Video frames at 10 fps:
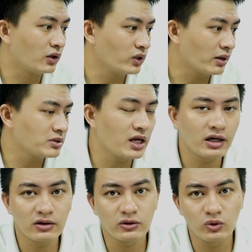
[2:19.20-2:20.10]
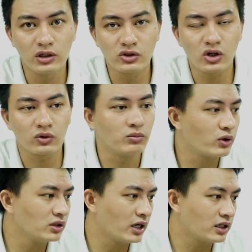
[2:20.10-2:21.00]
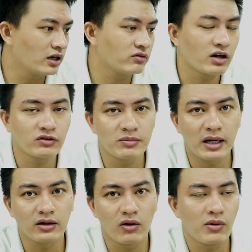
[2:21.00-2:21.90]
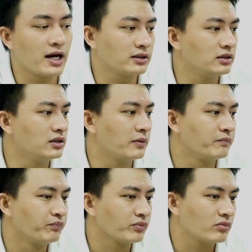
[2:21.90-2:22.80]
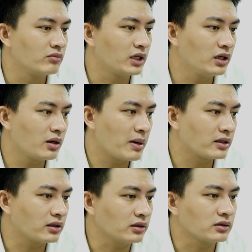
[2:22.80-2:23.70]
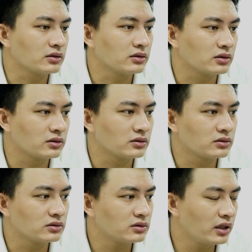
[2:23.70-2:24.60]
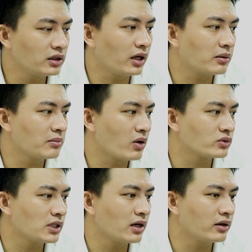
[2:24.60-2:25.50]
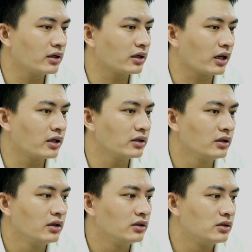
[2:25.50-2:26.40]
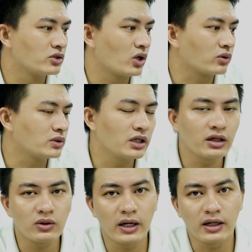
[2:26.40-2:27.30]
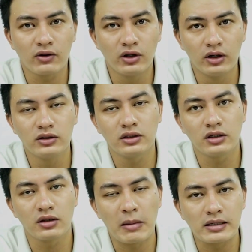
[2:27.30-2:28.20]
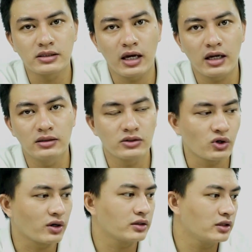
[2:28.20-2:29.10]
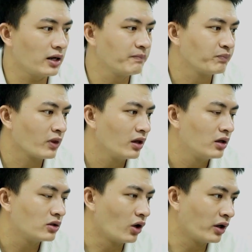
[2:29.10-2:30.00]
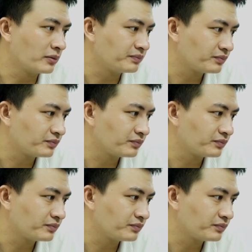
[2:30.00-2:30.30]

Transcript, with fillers: xấu đẹp sẽ là tùy lựa chọn của mỗi người nhé. Và với bạn Hoàng thì mình nghĩ là bạn thích cái màu sắc hay là cái lựa chọn của chiếc điện thoại nào hơn thì bạn sẽ lựa chọn nhé. Rồi,